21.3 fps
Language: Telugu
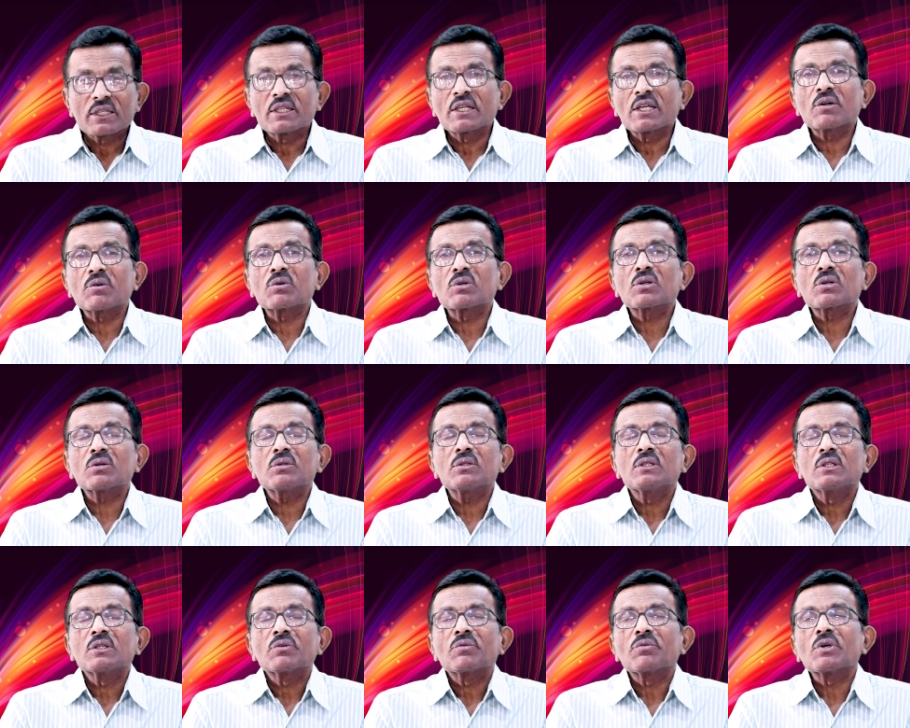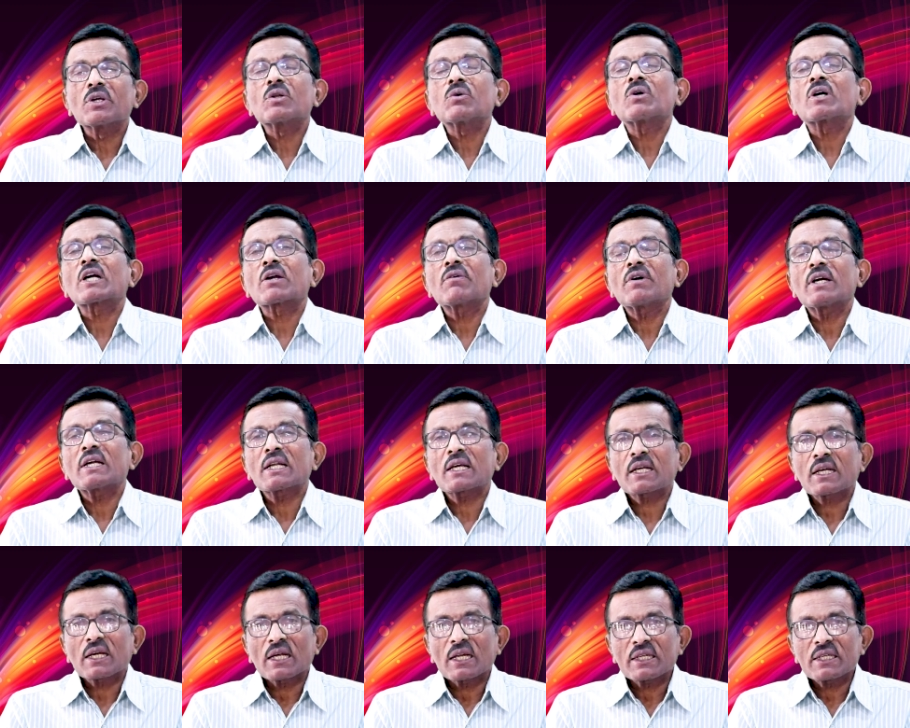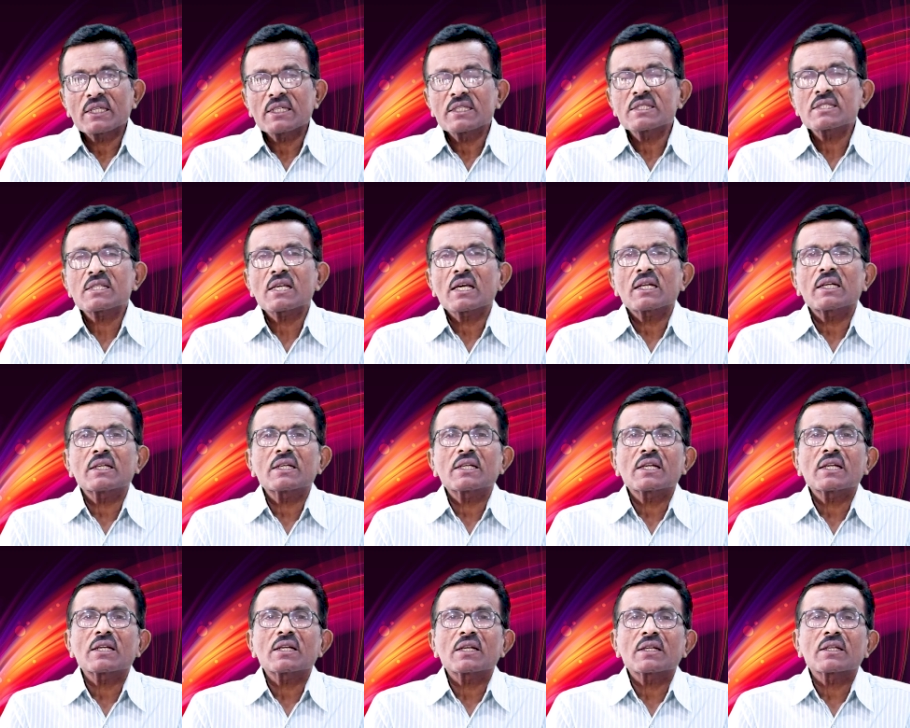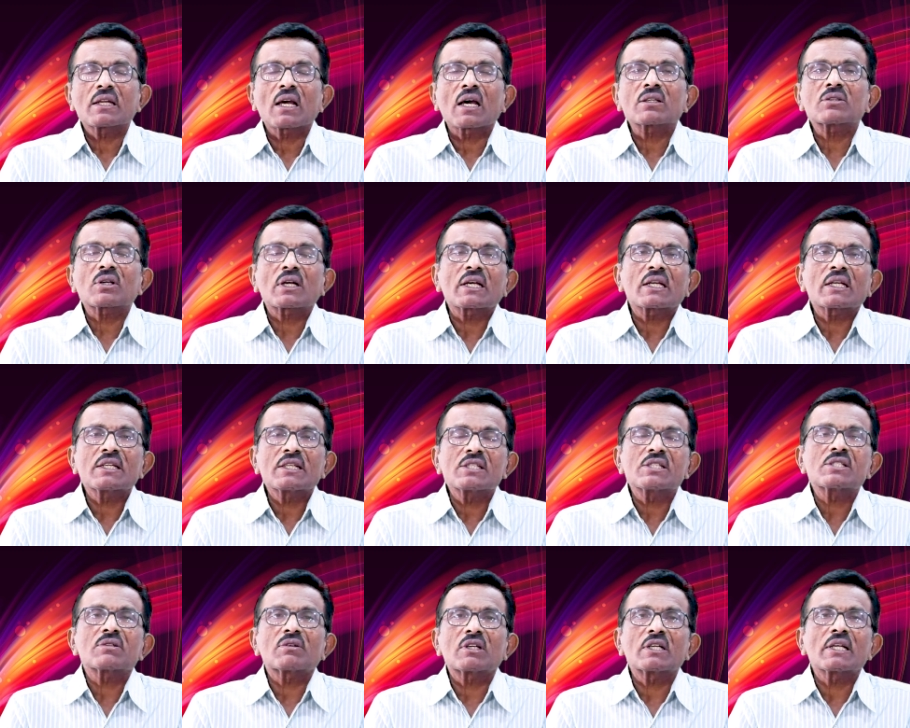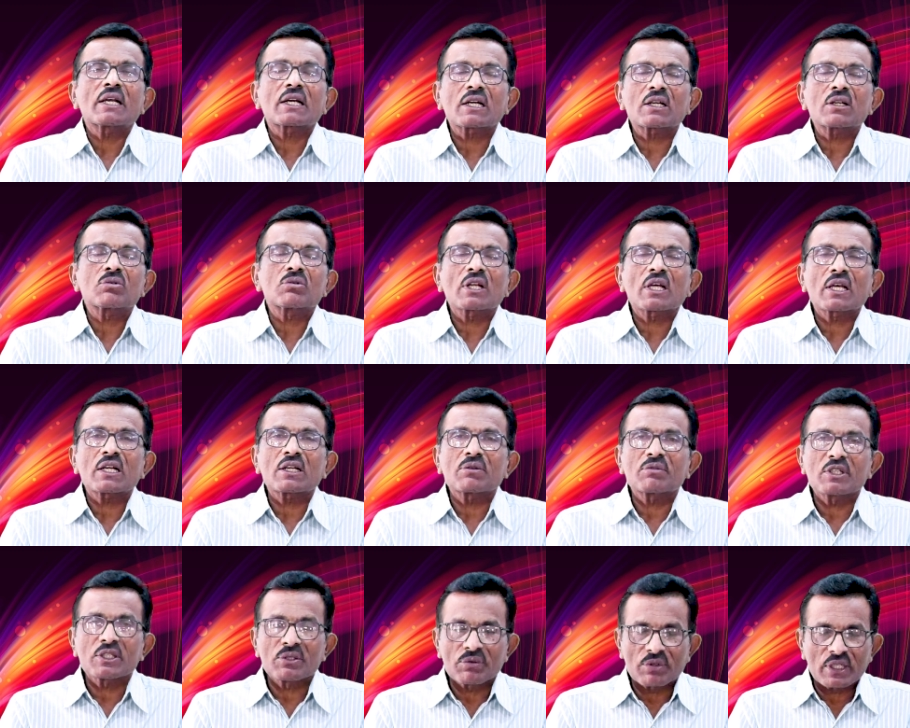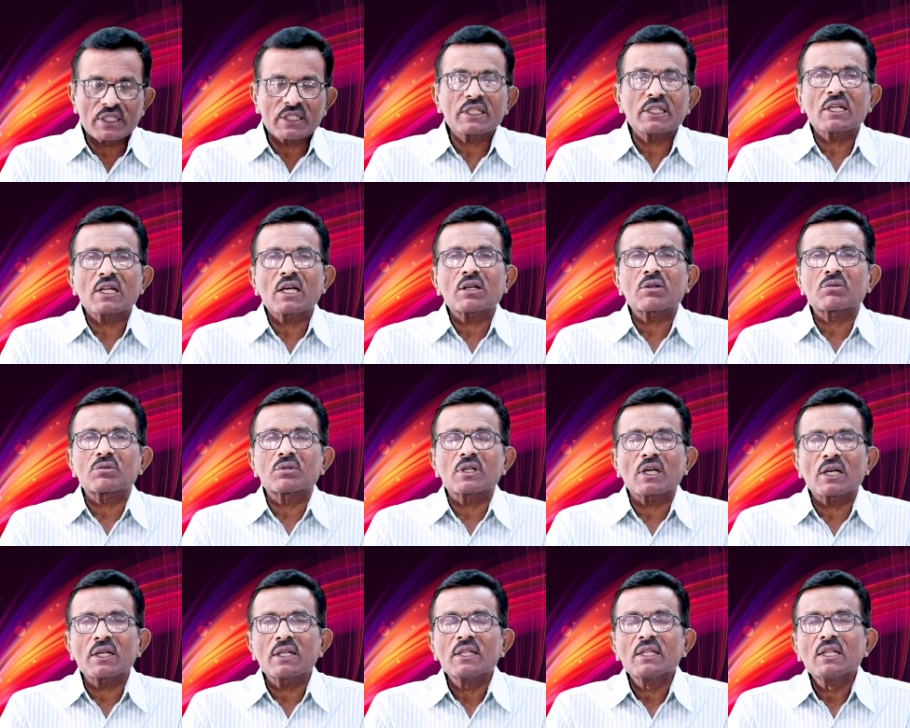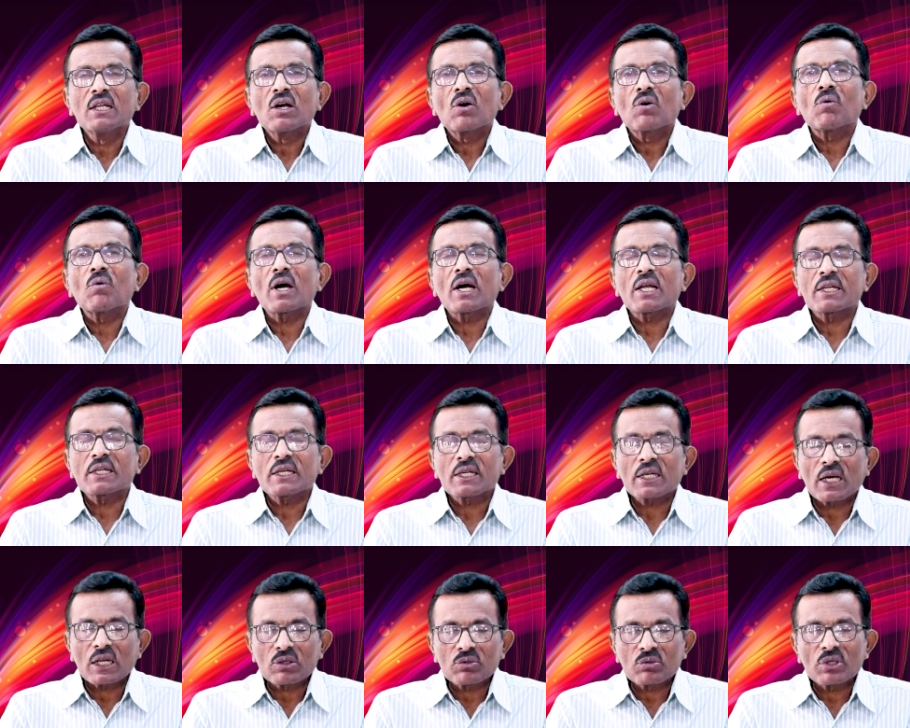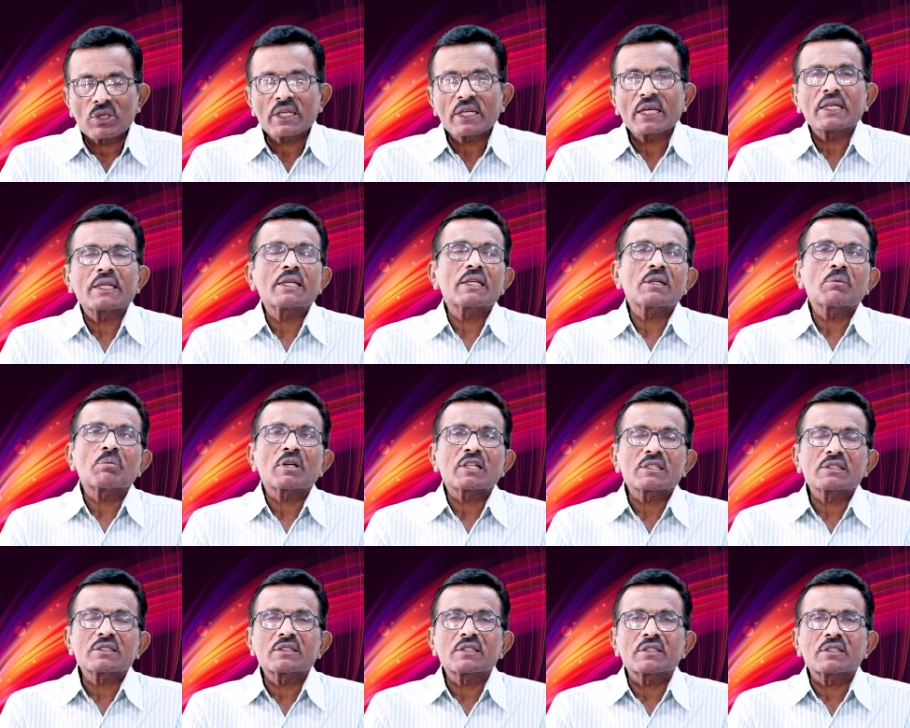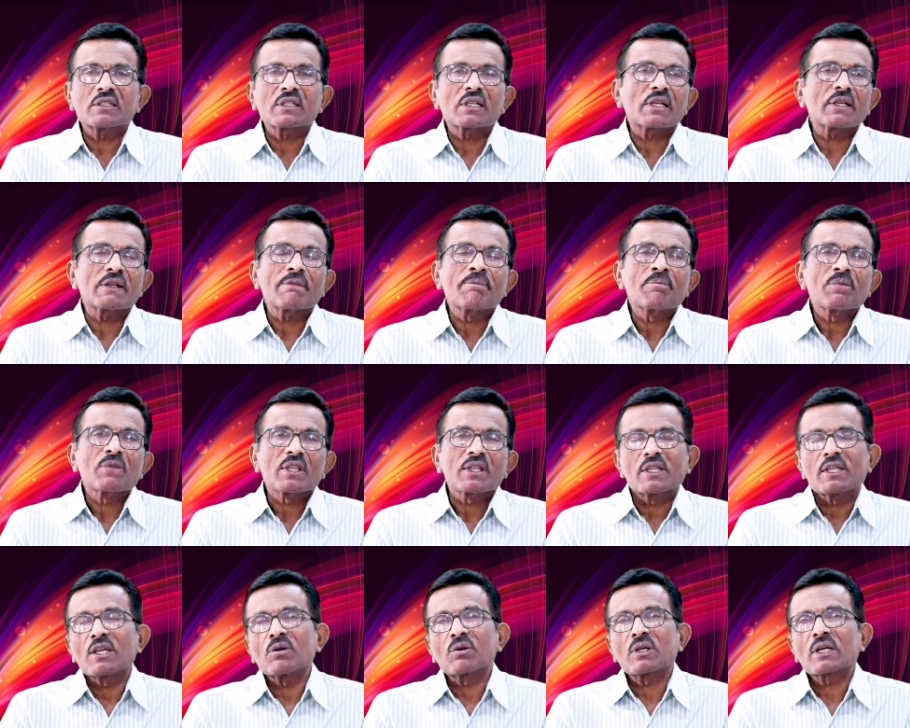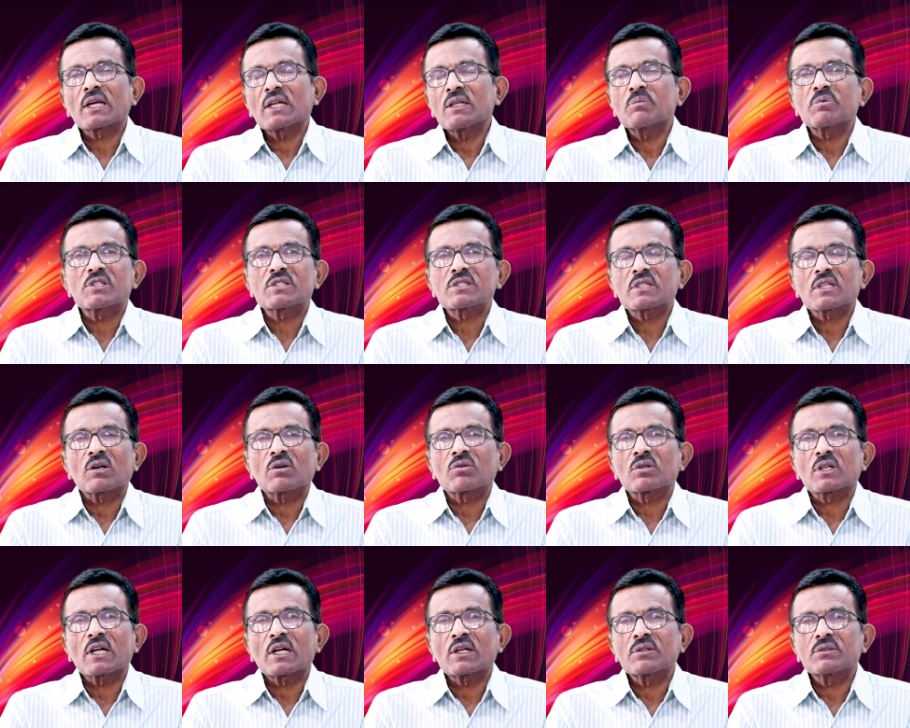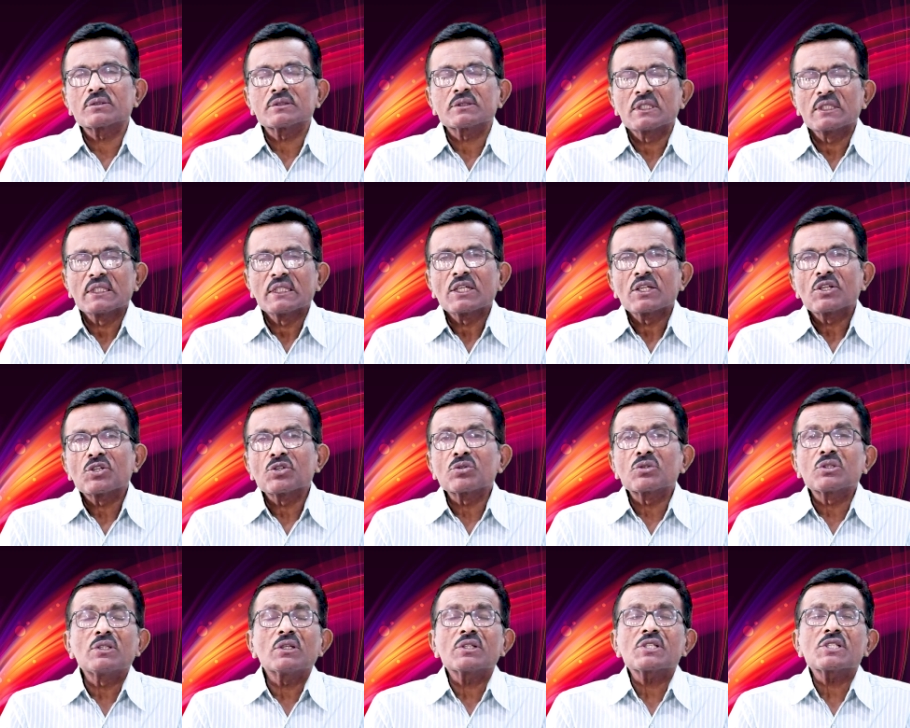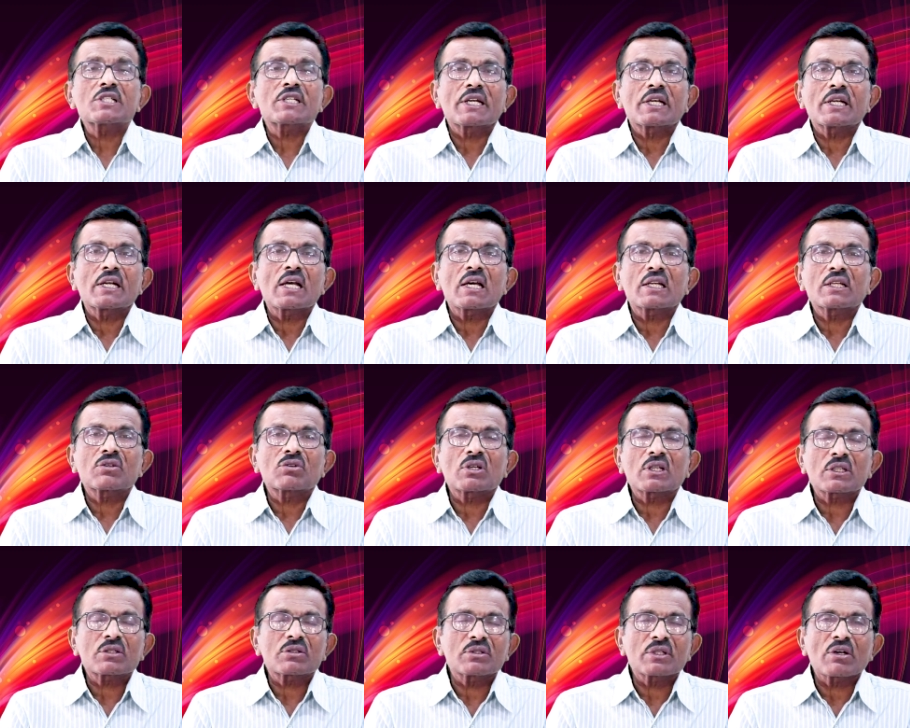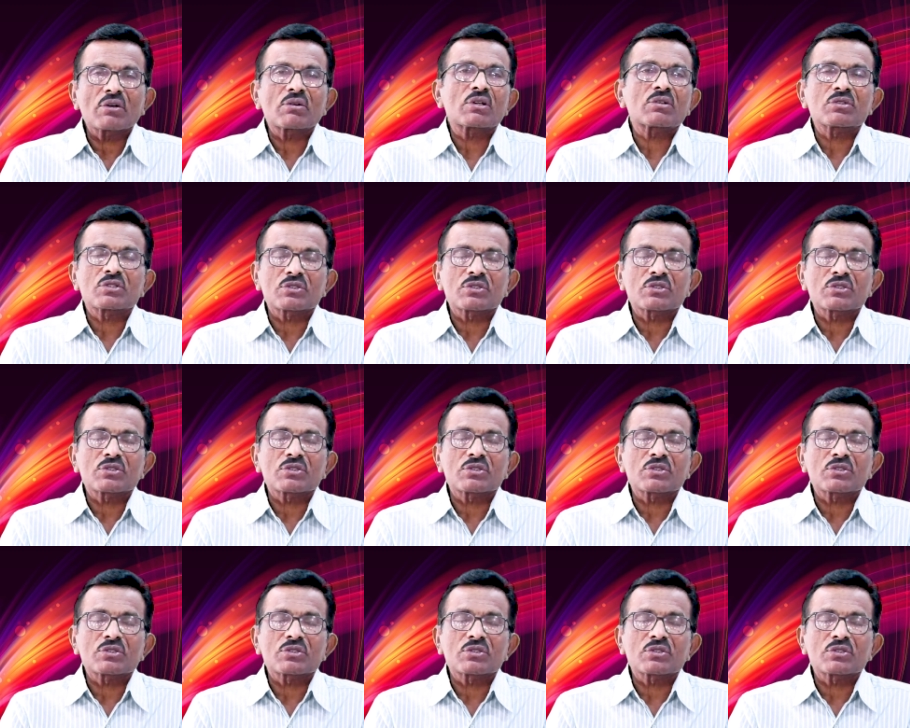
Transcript: దేవుడు మీరు ఒకవేళ కలహించాలని నాతో కలహించే వాళ్ళు ఎక్కడ ఉన్నారని మీరు వెతికినా కూడా వారిని కనుగొనలేని పరిస్థితిని దేవుడు కల్పిస్తూ ఉన్నాడు యుద్ధం చేయడానికి కొరకు ఎవరు